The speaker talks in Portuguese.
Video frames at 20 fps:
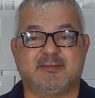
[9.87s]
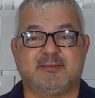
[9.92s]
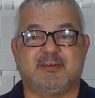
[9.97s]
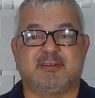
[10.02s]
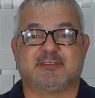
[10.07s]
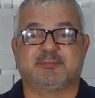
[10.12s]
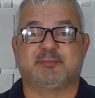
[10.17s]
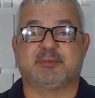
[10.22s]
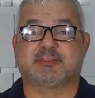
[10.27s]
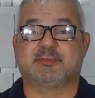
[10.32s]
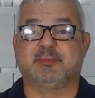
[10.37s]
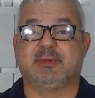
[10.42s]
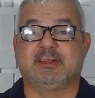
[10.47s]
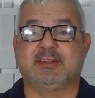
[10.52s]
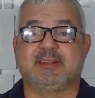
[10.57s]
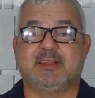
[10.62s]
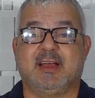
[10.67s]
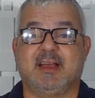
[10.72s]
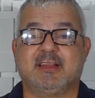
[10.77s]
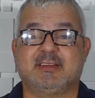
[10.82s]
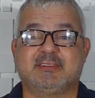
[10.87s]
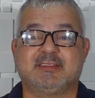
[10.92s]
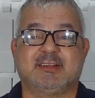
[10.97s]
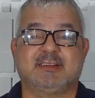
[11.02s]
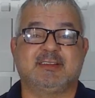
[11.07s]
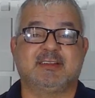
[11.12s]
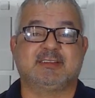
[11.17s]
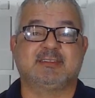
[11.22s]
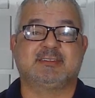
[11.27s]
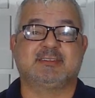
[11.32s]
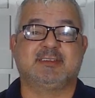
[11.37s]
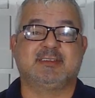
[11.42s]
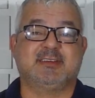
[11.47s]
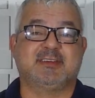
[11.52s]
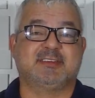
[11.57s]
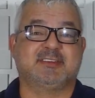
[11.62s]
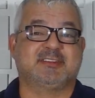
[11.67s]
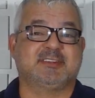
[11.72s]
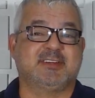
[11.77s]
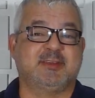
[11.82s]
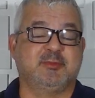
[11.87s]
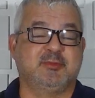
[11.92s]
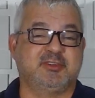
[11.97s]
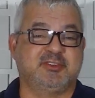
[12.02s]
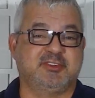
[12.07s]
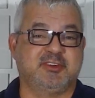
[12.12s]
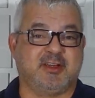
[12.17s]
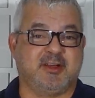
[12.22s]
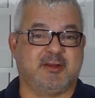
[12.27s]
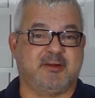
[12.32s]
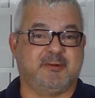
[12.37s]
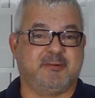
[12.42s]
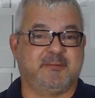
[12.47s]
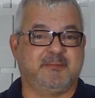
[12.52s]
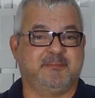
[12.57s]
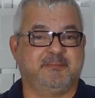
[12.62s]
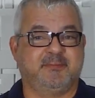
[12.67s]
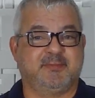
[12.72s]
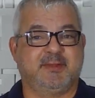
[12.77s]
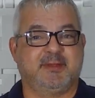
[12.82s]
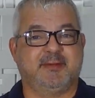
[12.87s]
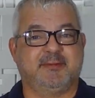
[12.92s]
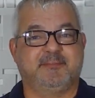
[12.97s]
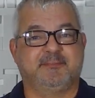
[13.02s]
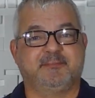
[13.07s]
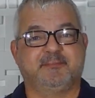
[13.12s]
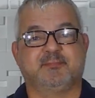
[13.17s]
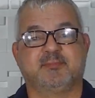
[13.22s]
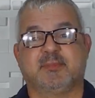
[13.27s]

com as possibilidades da terceira G mundial. Né?